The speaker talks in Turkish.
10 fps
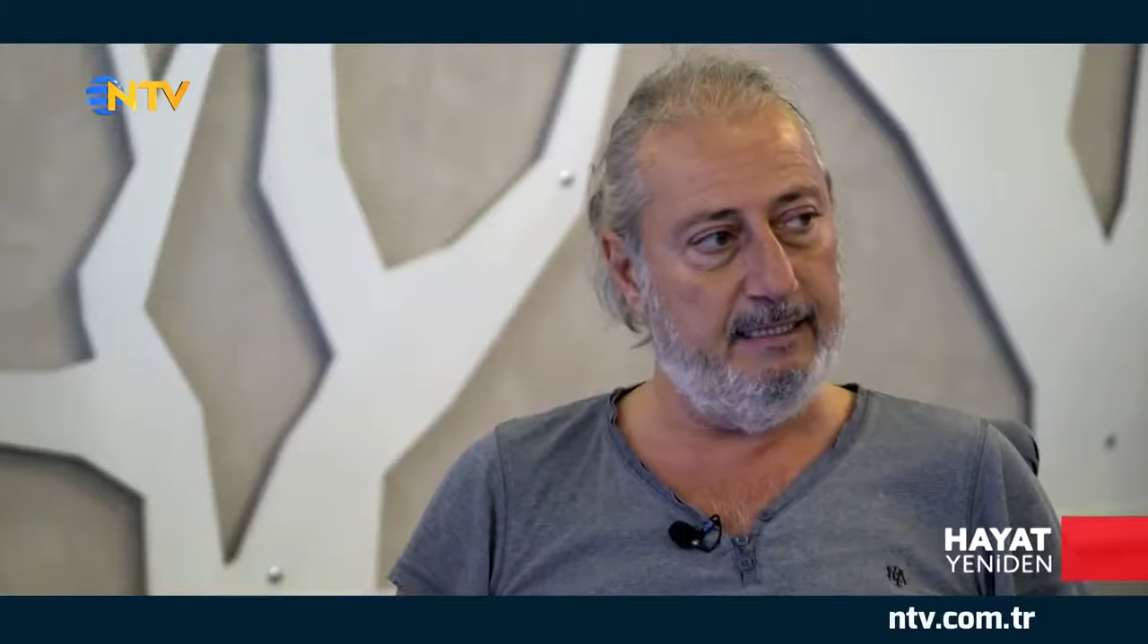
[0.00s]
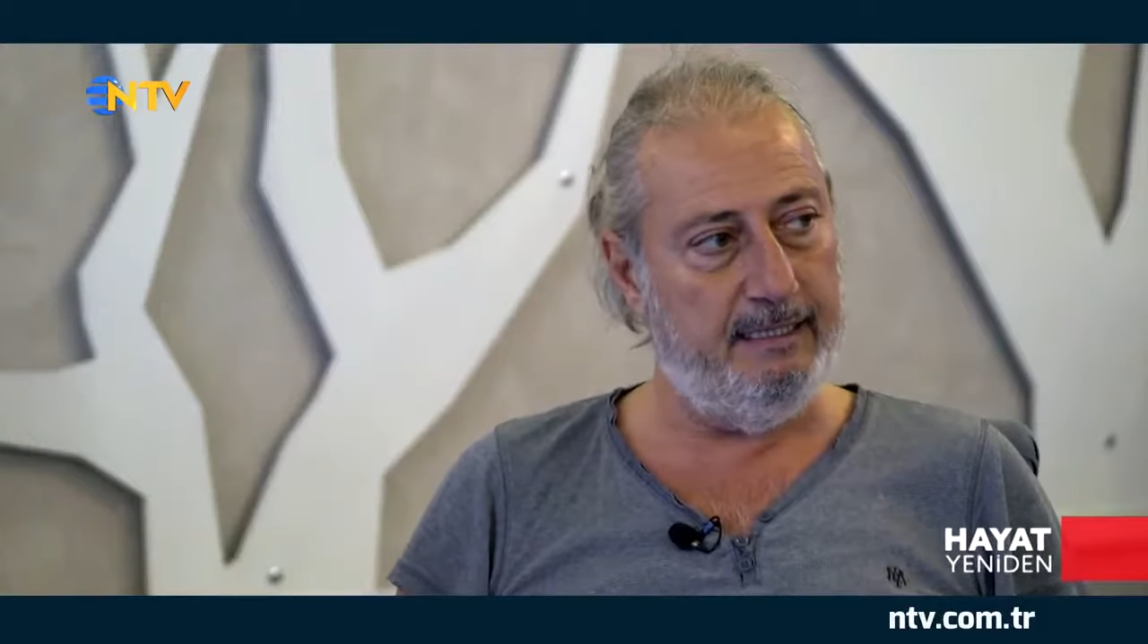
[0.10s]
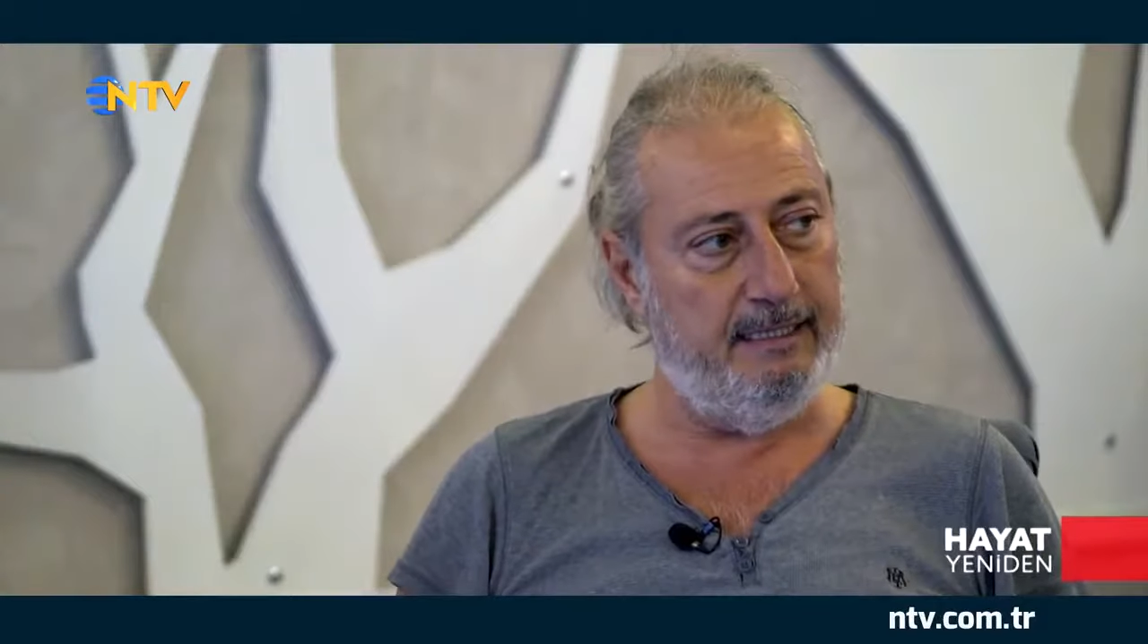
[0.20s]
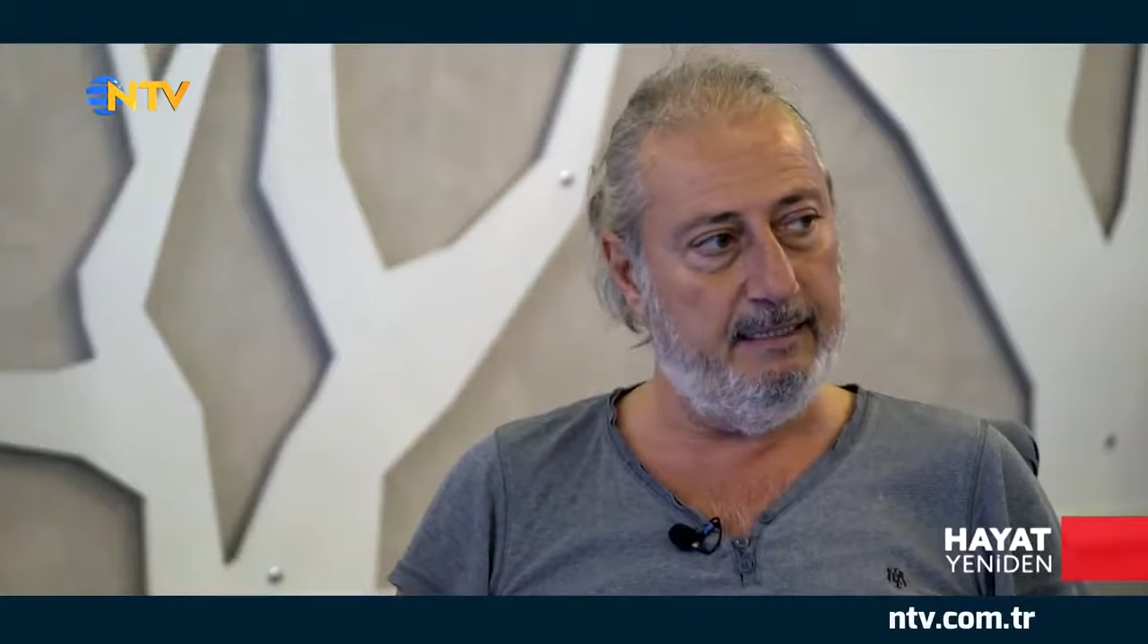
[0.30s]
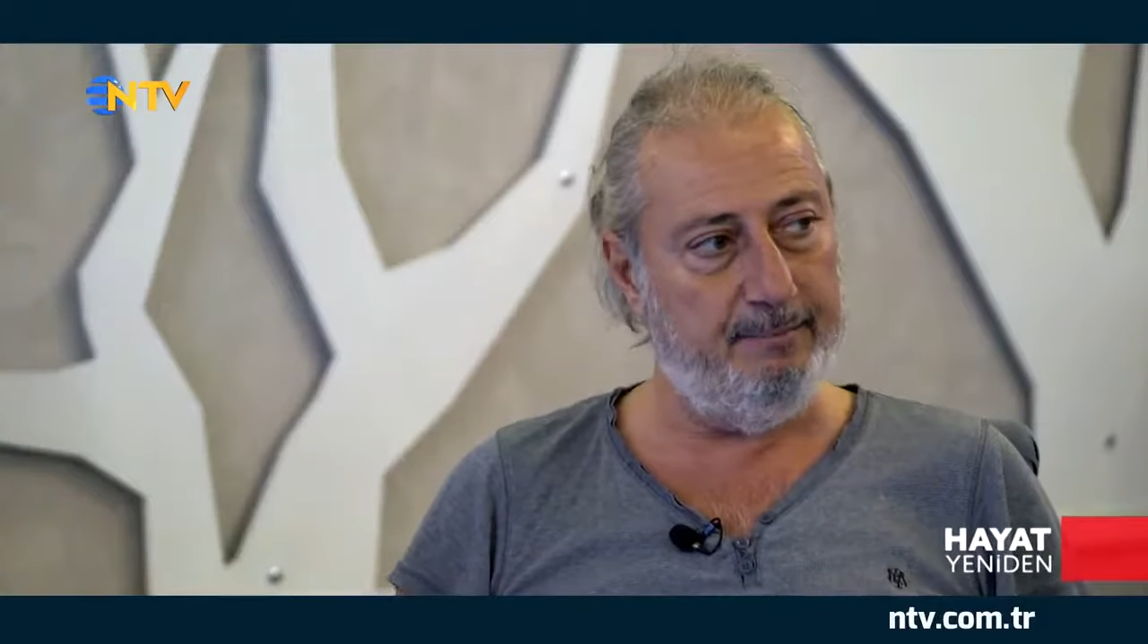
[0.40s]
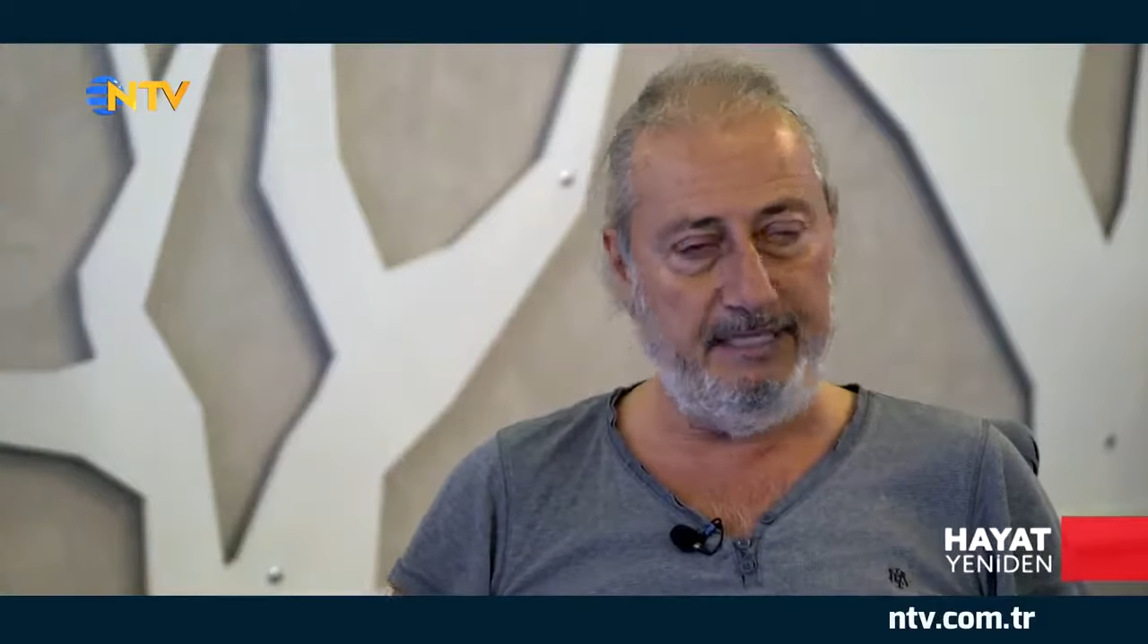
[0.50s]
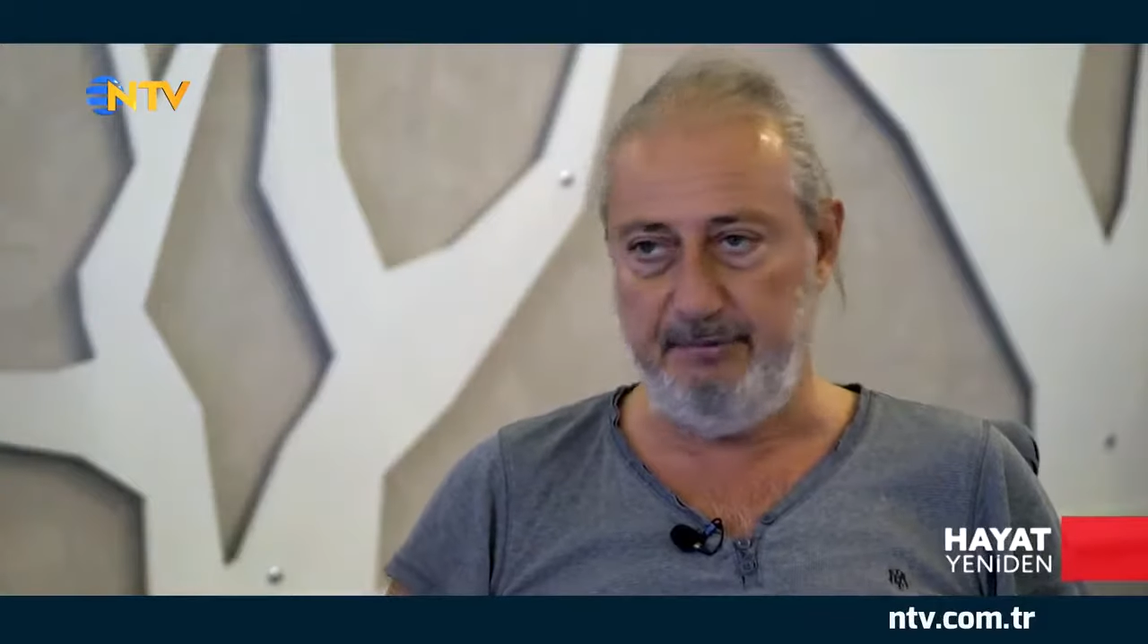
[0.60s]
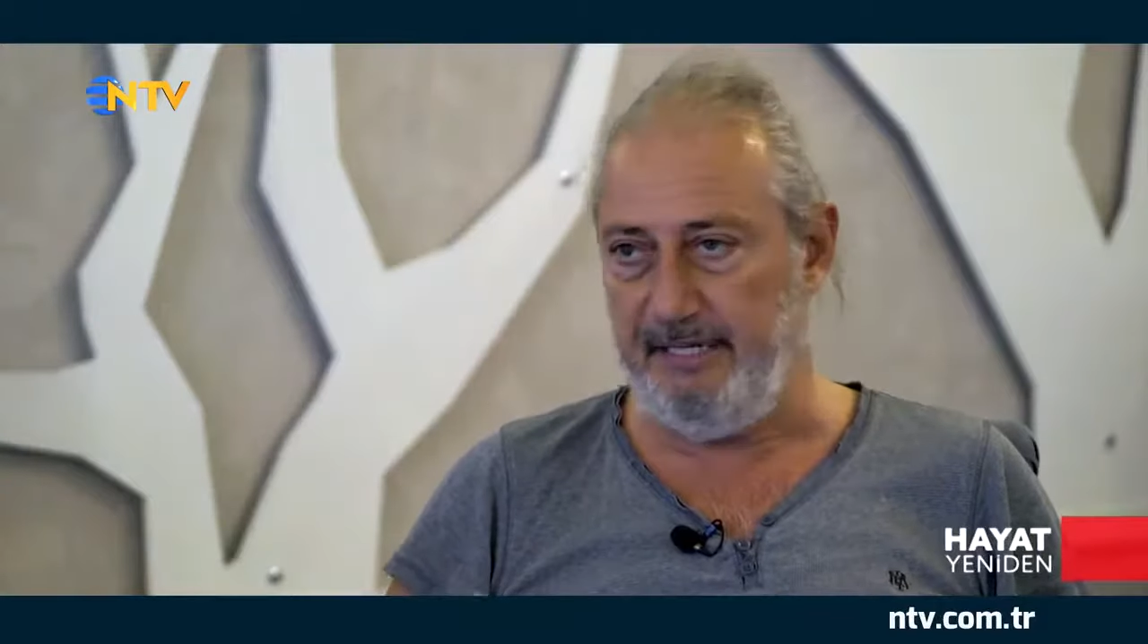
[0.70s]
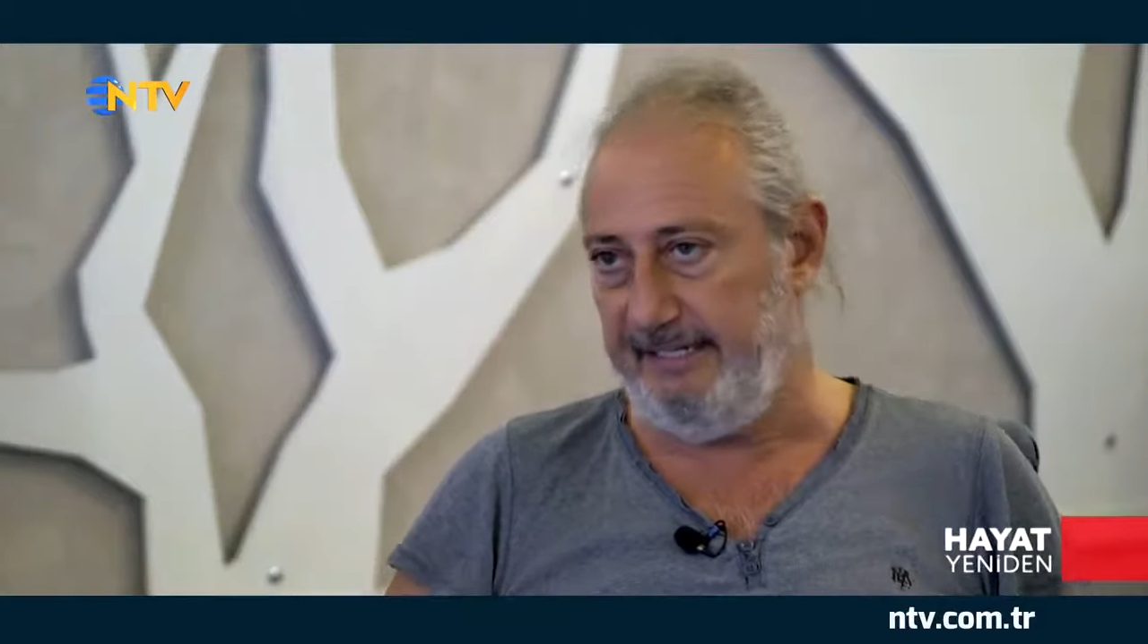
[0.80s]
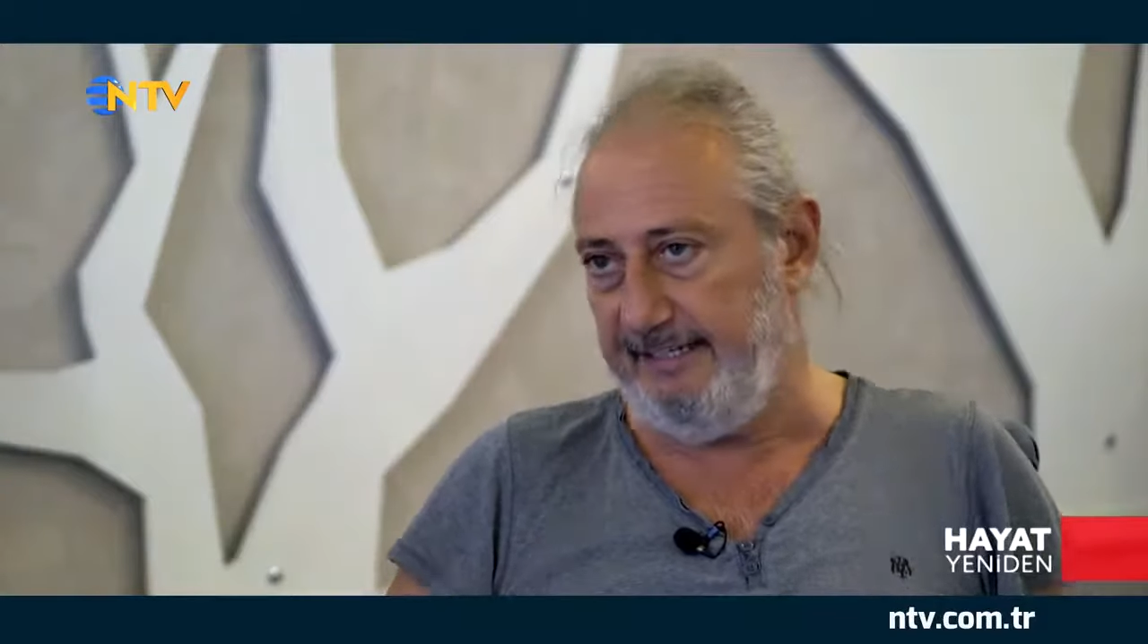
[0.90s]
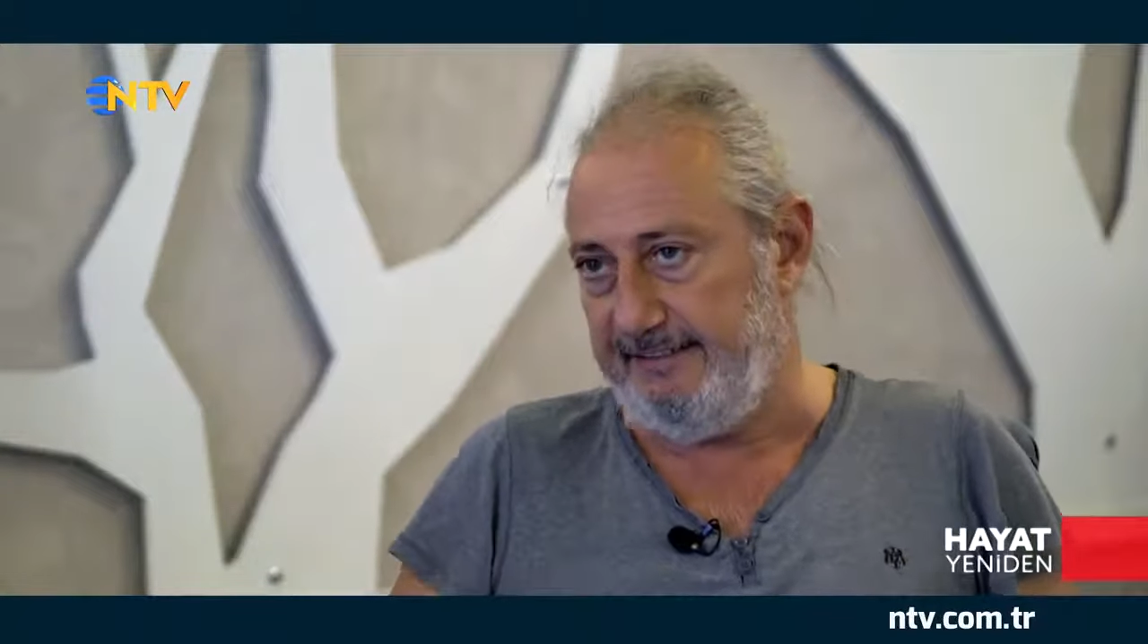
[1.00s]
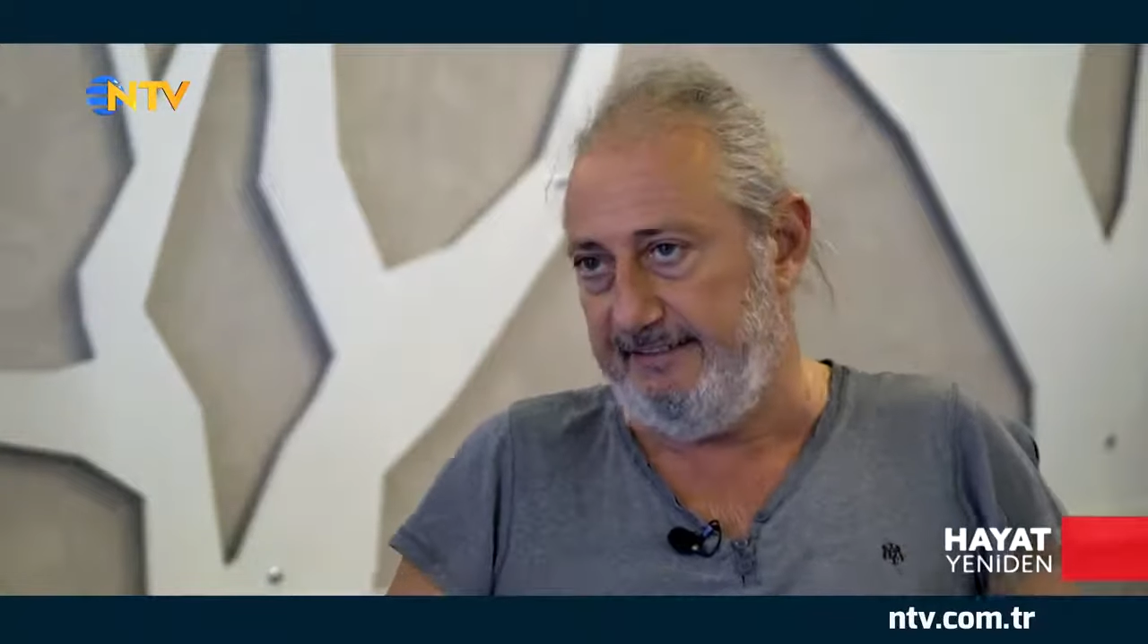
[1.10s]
E, benim hareket